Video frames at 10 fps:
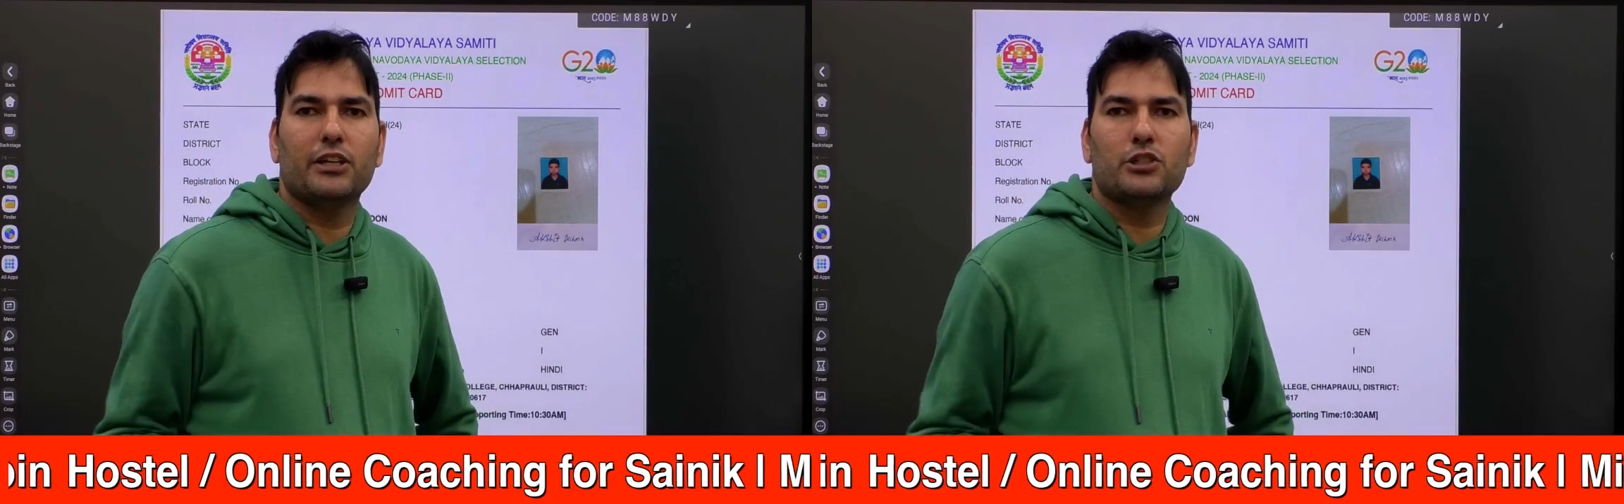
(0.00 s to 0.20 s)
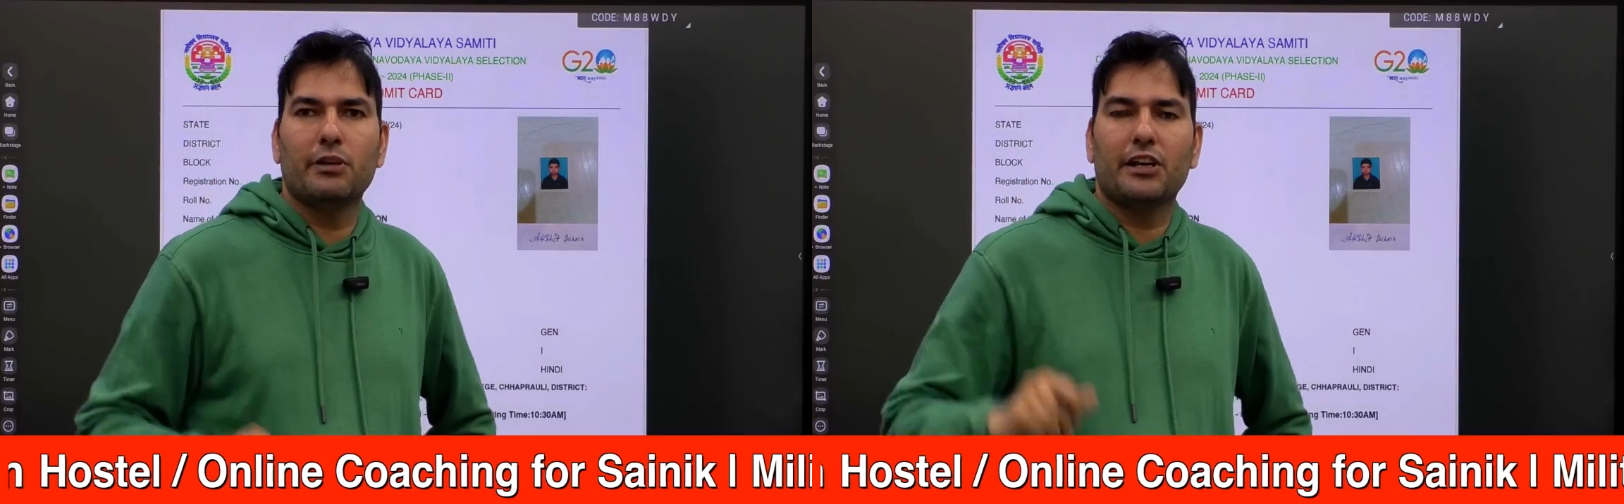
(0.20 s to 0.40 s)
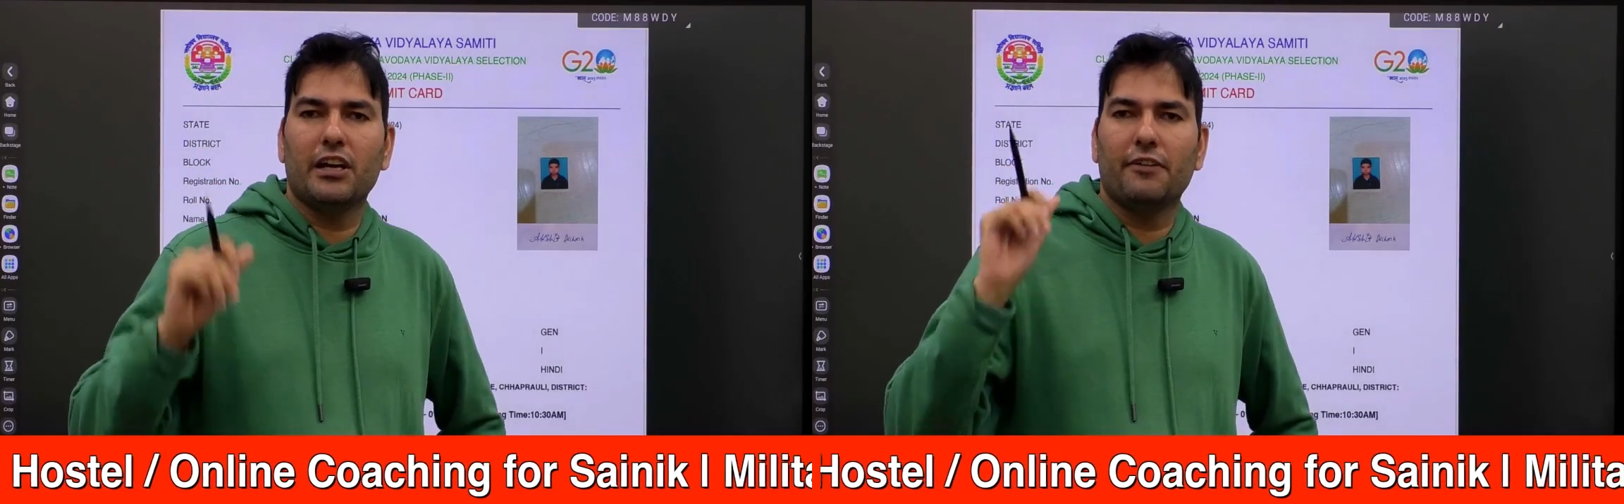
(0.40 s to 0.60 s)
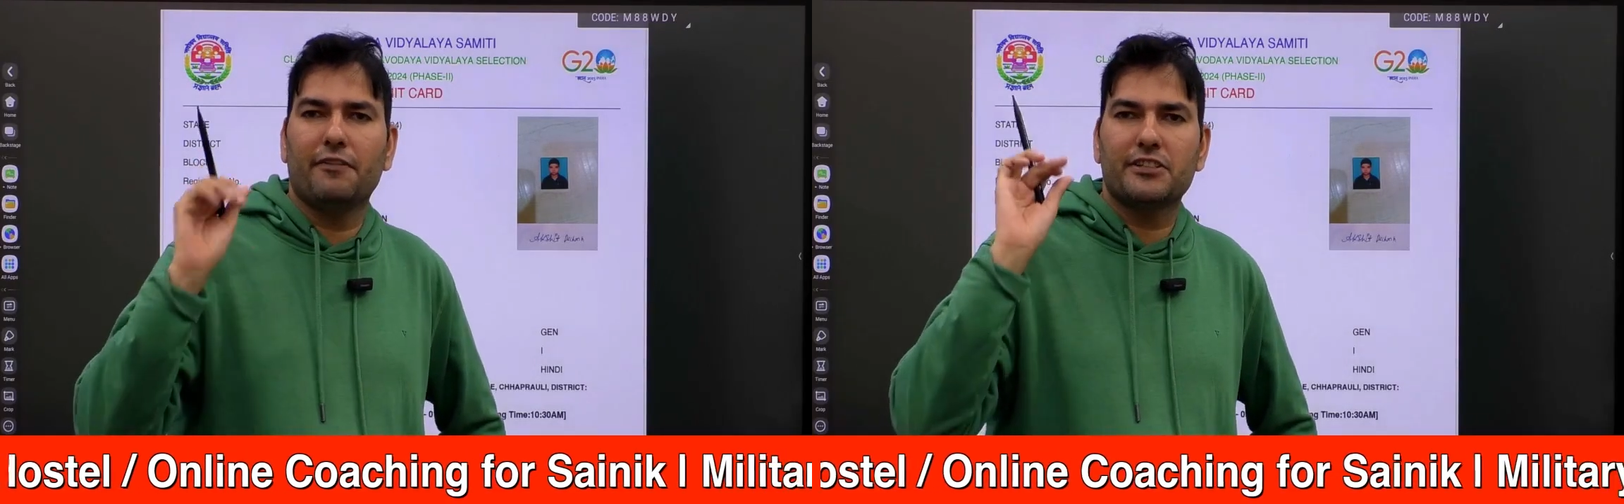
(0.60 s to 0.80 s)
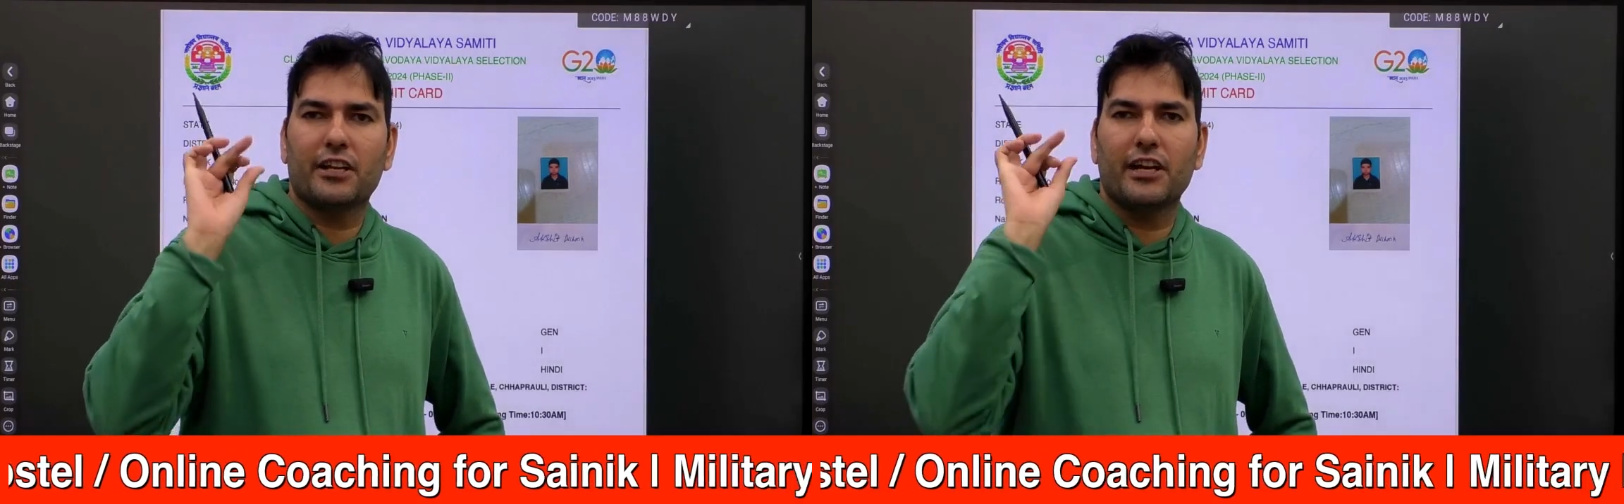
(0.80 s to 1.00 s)
ज्योमेट्री
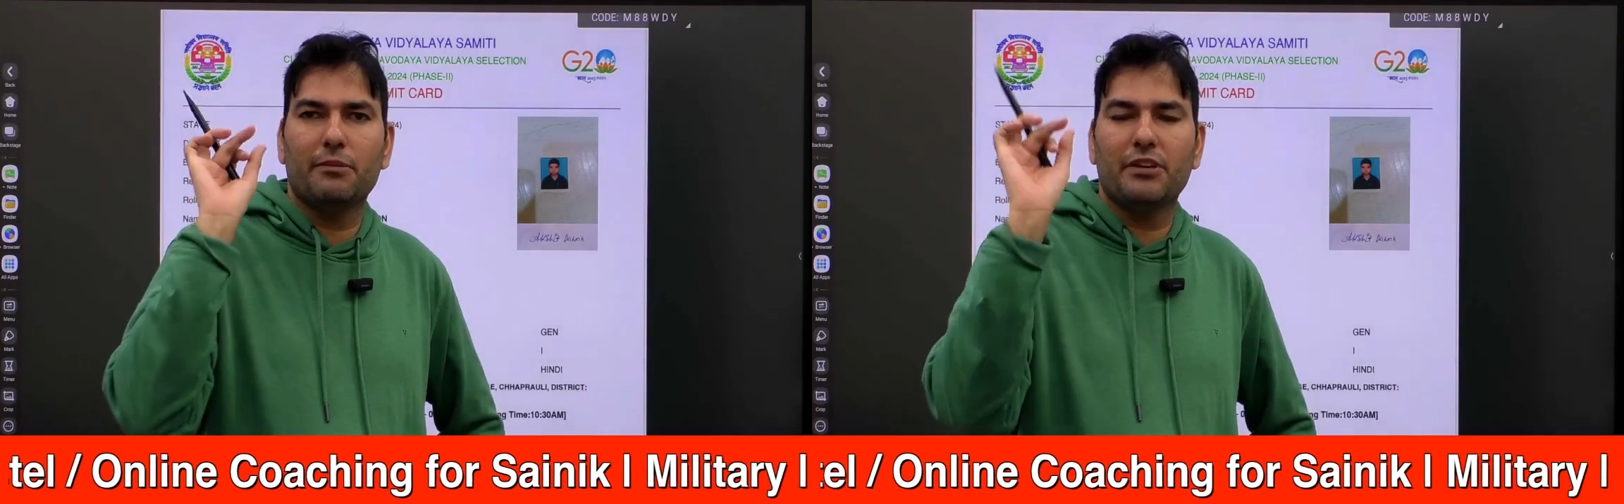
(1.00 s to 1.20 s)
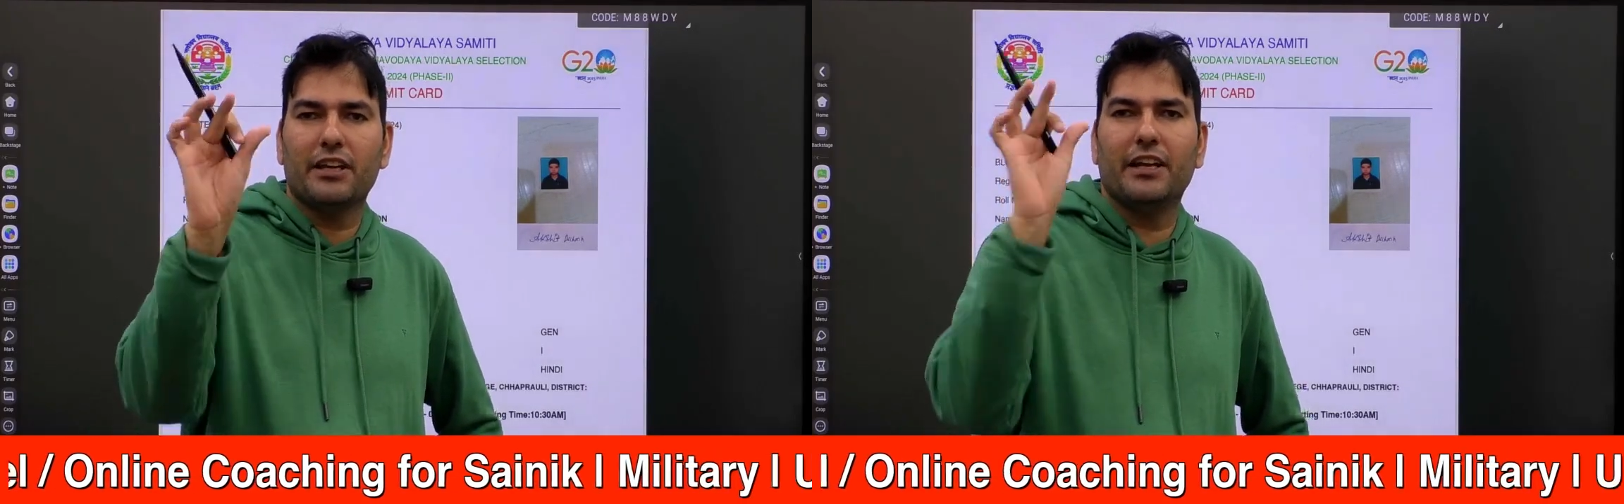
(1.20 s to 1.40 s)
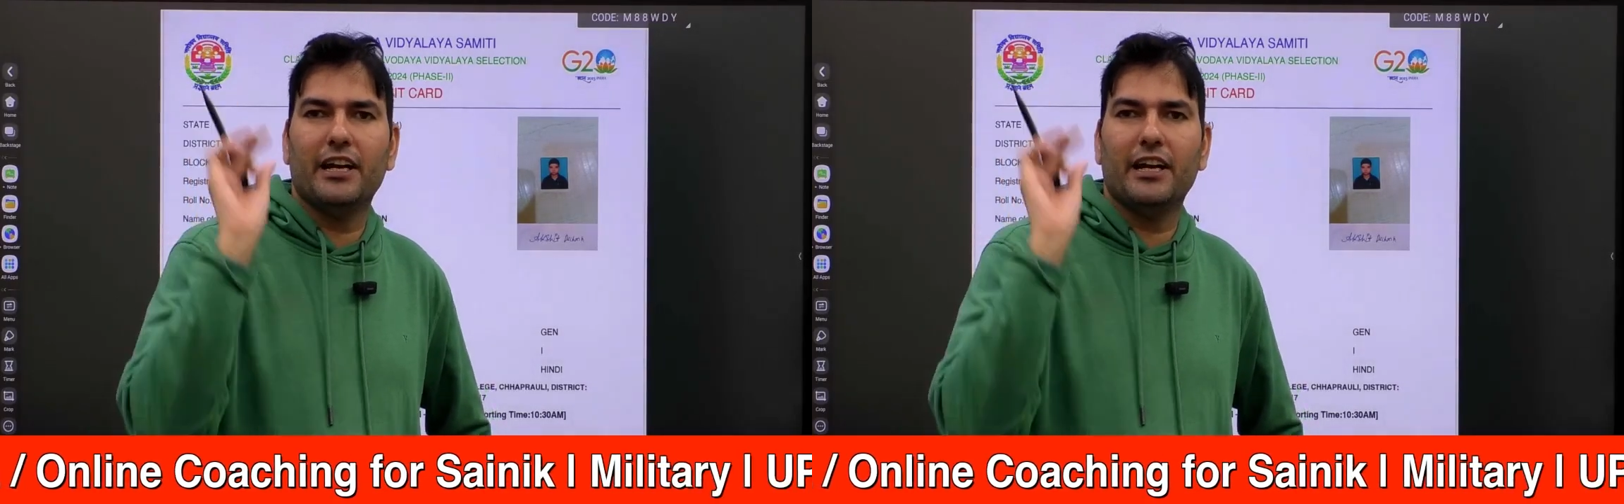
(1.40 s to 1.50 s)
डिफेंस एकेडमी के